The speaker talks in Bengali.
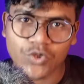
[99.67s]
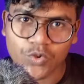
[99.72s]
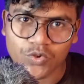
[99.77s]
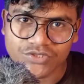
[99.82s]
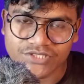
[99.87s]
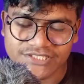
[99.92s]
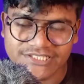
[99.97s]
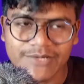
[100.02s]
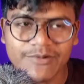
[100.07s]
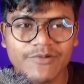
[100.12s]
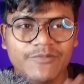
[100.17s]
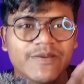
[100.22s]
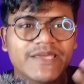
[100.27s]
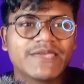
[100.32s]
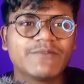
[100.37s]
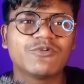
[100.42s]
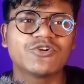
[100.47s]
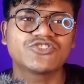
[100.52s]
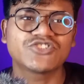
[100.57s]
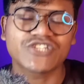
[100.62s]
যোগ করছে যেমন ভাই
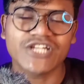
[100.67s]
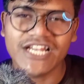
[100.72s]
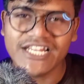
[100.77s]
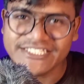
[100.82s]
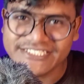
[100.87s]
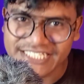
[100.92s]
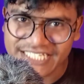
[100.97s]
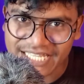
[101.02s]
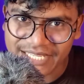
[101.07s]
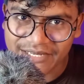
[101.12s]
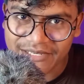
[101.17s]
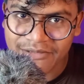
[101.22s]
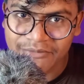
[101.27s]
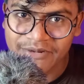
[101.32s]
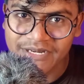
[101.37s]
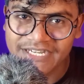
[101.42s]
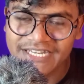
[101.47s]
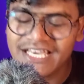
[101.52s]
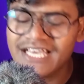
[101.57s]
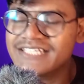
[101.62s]
ইমোশনাল যে
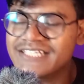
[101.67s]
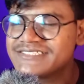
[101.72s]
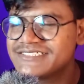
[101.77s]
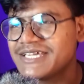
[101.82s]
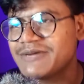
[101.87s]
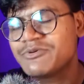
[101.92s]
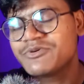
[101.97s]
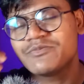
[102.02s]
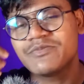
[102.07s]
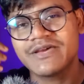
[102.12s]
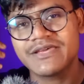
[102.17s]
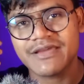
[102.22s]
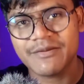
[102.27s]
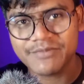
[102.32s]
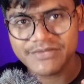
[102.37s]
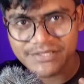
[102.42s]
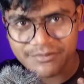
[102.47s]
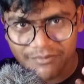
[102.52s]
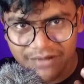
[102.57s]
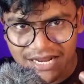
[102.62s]
এলিমেন্টটা যেমন ভাই
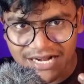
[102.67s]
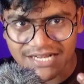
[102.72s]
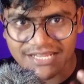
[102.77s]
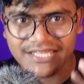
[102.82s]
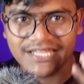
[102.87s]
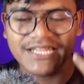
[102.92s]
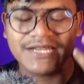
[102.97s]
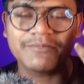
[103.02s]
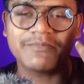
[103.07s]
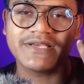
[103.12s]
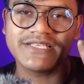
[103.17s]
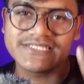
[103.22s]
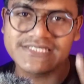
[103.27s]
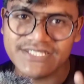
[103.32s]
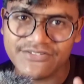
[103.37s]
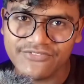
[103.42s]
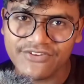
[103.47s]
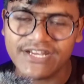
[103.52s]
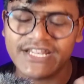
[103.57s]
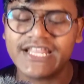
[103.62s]
আমাদের মার্কেট বা
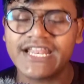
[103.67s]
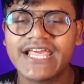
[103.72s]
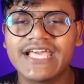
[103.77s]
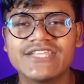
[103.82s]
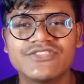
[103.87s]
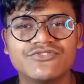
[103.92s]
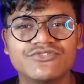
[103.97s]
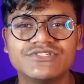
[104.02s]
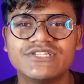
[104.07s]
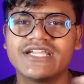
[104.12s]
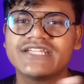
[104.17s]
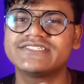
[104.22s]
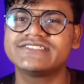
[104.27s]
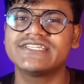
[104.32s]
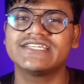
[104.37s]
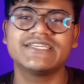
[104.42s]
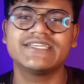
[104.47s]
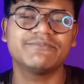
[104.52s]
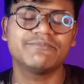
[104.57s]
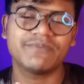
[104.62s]
স্টিফেনের এই দুইটার
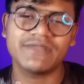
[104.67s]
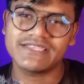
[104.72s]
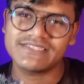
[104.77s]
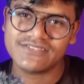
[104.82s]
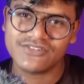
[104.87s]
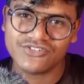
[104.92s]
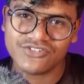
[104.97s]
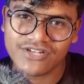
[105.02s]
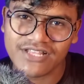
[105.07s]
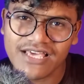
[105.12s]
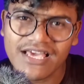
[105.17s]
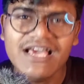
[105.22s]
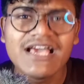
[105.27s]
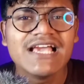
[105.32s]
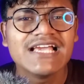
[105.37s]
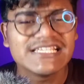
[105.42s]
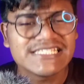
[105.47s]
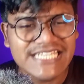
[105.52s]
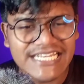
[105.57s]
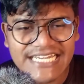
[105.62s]
যে ইমপ্রেশনটা
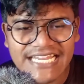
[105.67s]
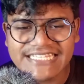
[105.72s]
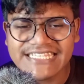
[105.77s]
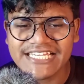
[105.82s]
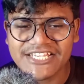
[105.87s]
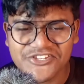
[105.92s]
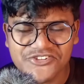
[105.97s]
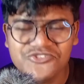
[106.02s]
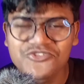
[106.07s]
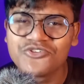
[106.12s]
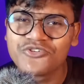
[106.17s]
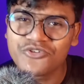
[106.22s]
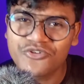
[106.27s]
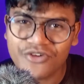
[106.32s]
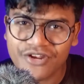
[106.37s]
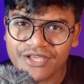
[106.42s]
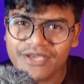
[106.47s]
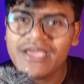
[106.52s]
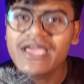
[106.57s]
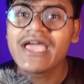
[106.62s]
সেটা থেকে শুরু
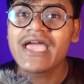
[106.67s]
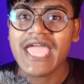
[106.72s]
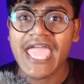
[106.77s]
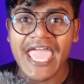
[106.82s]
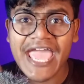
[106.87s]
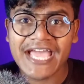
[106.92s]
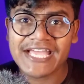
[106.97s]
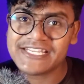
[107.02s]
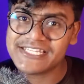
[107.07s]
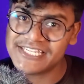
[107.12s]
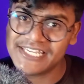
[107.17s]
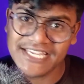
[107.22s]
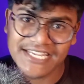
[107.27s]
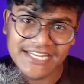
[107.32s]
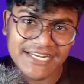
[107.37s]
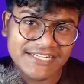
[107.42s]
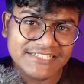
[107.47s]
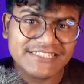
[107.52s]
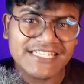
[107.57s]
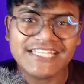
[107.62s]
করে
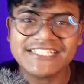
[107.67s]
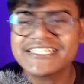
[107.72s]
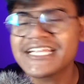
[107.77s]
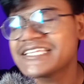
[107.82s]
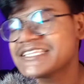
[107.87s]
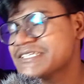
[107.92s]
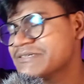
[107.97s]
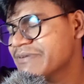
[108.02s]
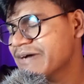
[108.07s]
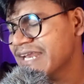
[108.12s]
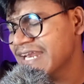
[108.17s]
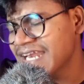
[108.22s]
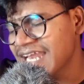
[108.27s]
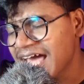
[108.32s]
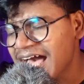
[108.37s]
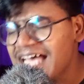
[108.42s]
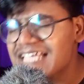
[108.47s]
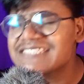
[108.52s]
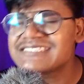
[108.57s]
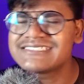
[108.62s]
অ্যাকশন তার সাথে ভাই
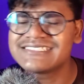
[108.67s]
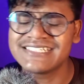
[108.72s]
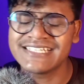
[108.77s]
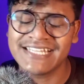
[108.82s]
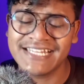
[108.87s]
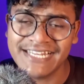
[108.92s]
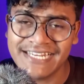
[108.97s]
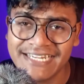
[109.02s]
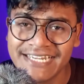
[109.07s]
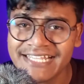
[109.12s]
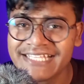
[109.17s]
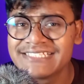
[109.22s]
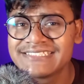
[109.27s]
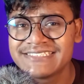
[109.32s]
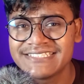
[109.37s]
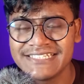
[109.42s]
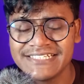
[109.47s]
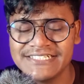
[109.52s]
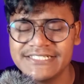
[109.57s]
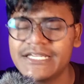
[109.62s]
লাস্টের এন্ডিং
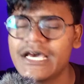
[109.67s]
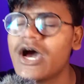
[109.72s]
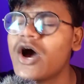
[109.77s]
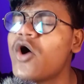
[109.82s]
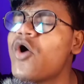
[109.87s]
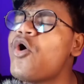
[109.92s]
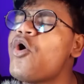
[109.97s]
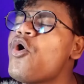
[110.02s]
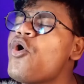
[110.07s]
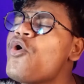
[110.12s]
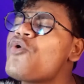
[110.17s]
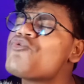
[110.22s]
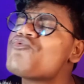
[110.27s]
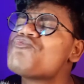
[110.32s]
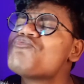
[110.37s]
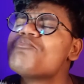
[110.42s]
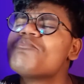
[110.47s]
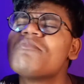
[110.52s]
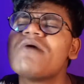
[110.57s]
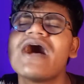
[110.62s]
সিনটা ও
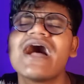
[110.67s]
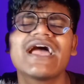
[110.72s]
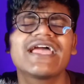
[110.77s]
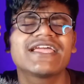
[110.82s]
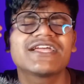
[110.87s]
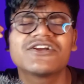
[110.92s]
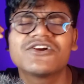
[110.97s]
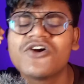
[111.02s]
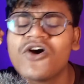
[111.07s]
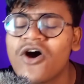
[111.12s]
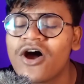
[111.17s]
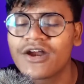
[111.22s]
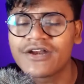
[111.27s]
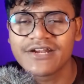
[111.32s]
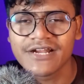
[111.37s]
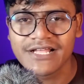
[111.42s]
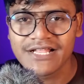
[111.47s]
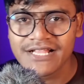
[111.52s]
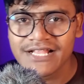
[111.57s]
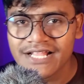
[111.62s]
মাই গড
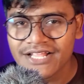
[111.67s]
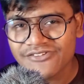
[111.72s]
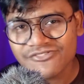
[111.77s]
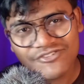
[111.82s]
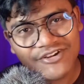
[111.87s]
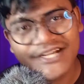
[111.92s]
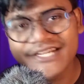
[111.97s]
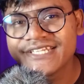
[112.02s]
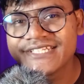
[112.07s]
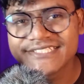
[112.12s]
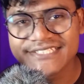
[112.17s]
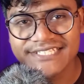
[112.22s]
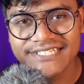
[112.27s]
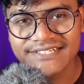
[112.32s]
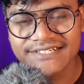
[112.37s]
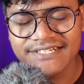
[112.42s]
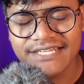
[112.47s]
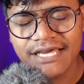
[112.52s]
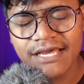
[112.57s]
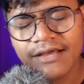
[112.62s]
ক্রেডিট
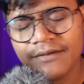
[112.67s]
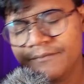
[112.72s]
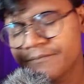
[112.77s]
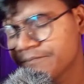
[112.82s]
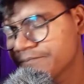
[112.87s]
সিনটা